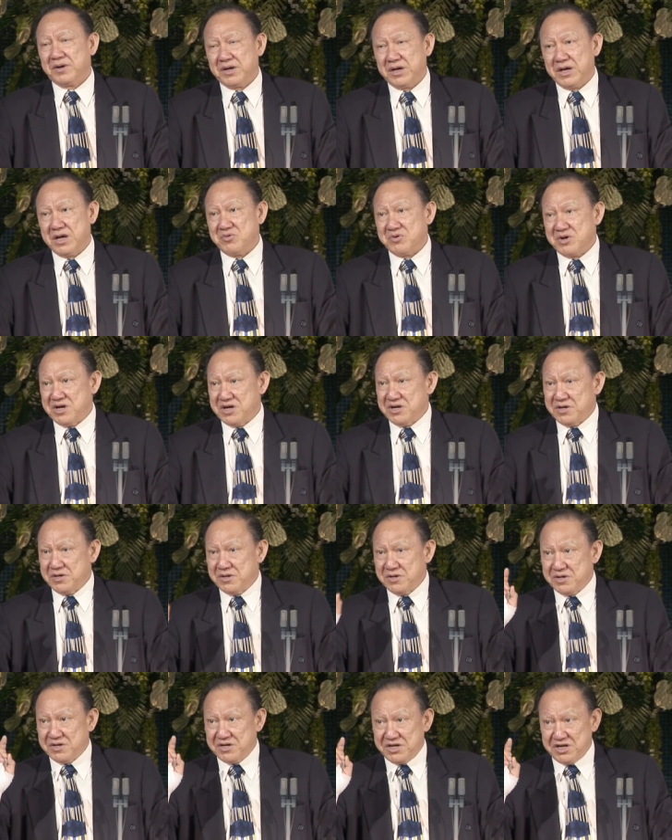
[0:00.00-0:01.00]
因为
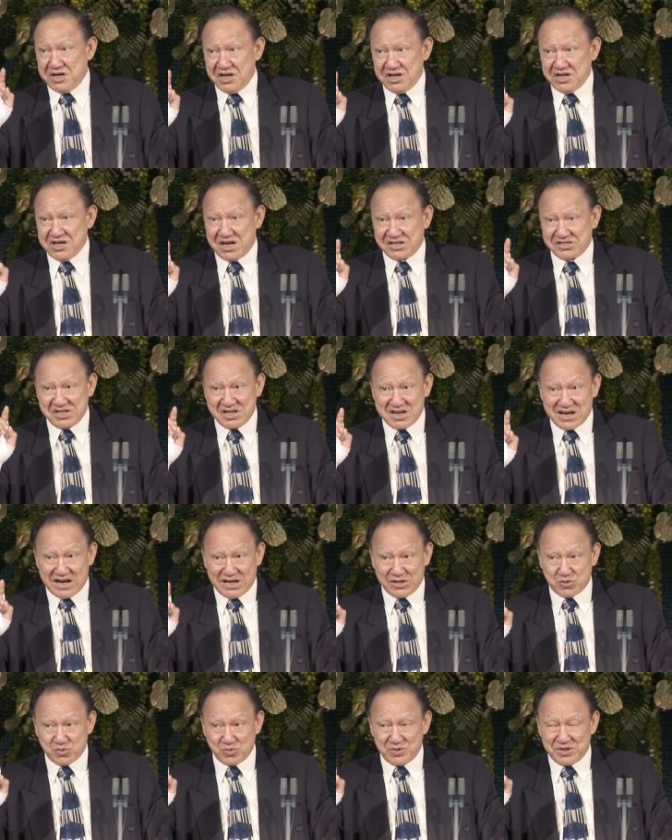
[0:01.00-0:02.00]
以利亚已经
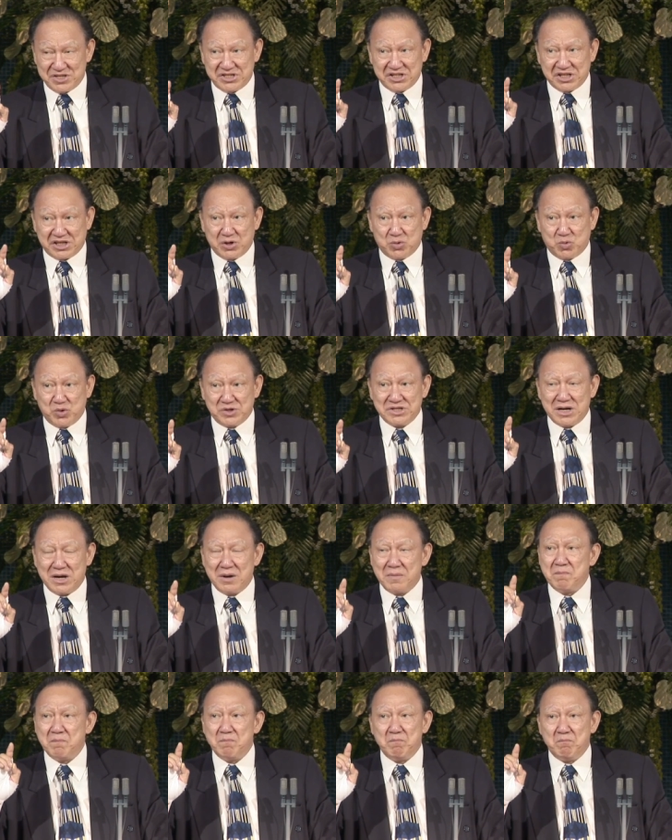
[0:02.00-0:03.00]
看出了这个国家
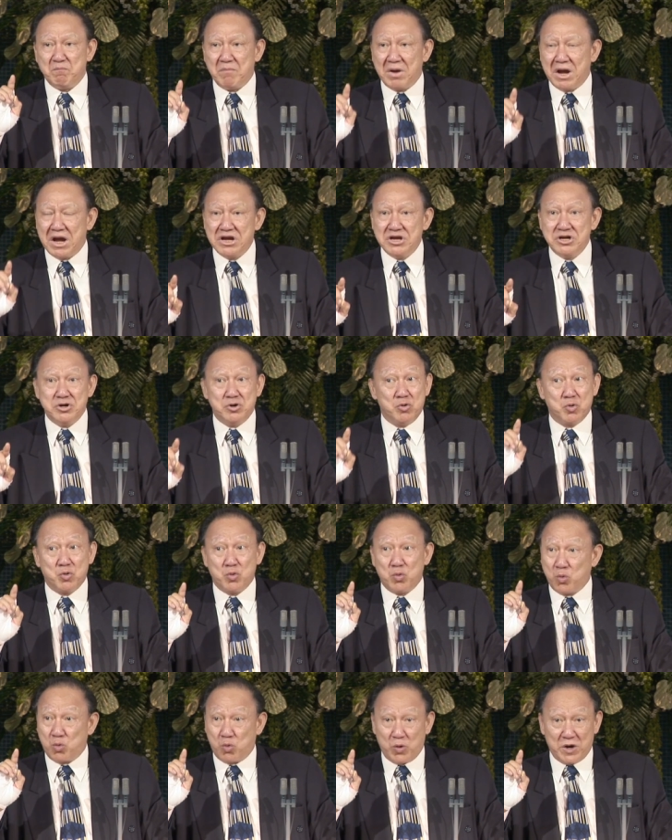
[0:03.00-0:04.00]
没有
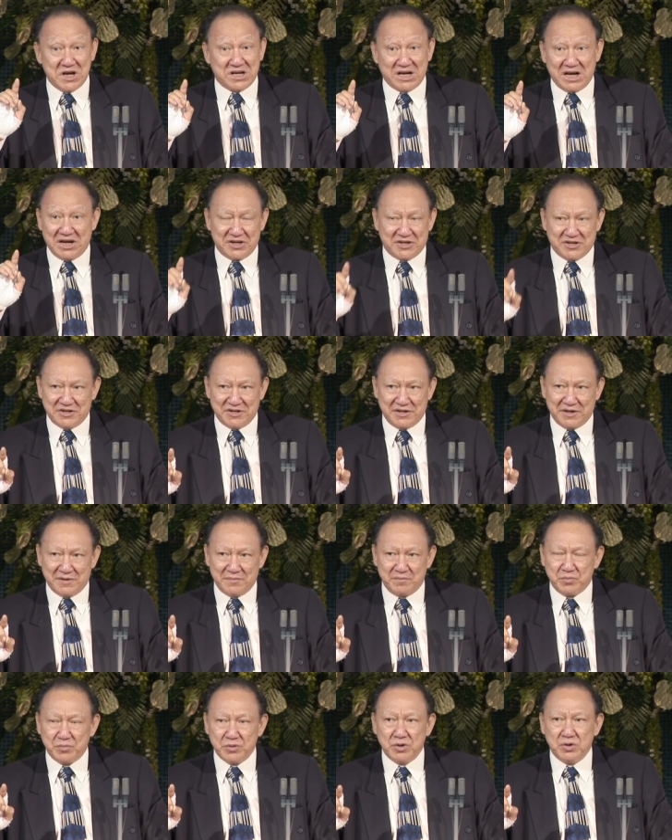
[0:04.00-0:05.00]
悔改的可能，
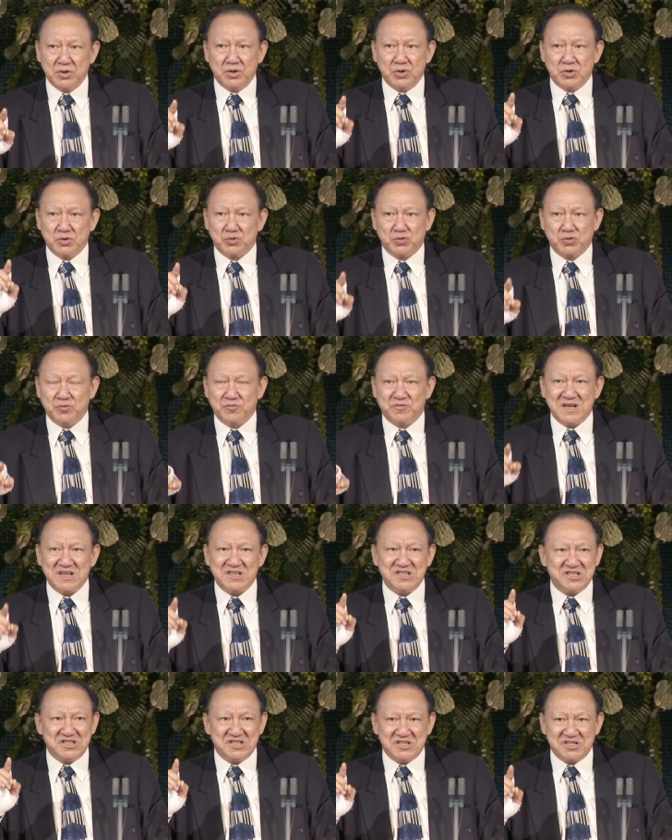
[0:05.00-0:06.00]
除非
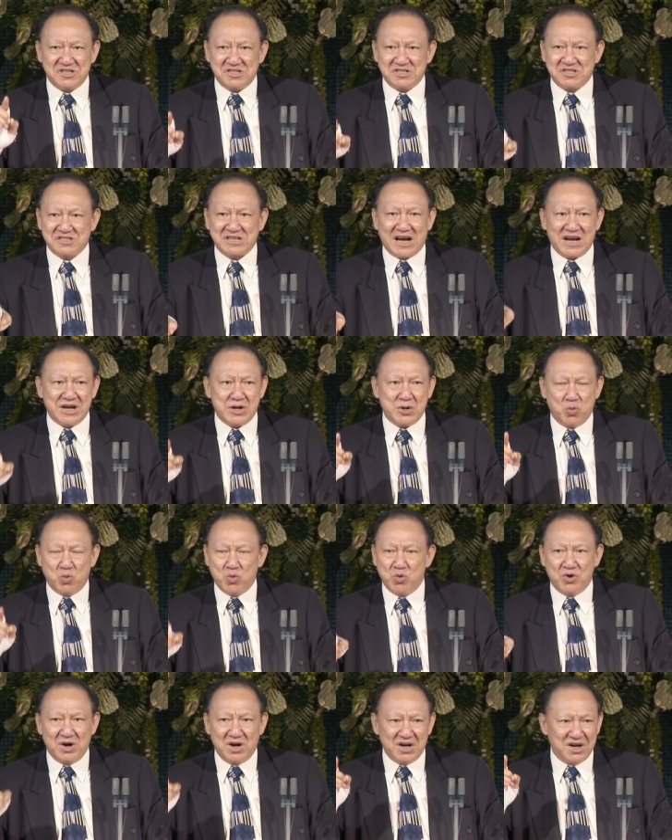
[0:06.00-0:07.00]
灾
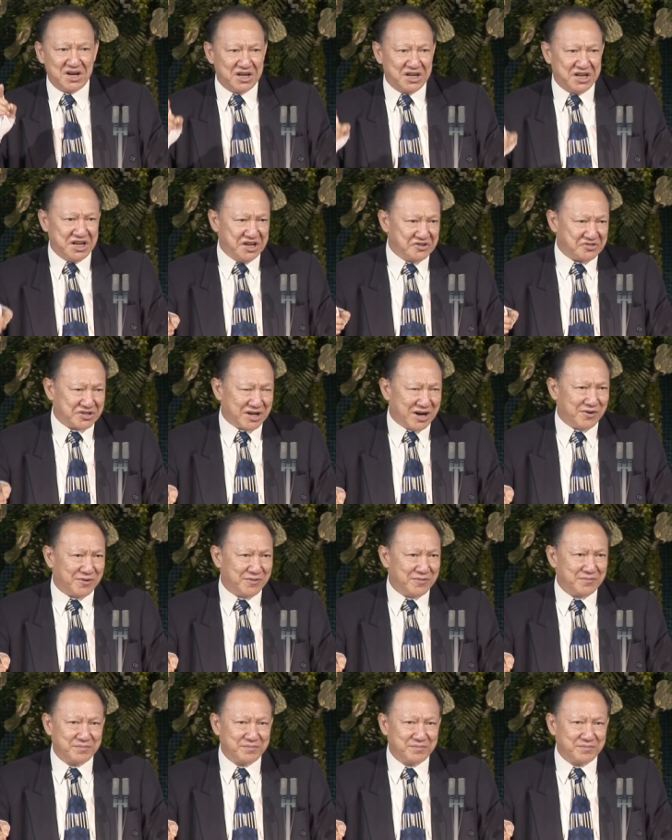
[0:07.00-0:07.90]
祸临到。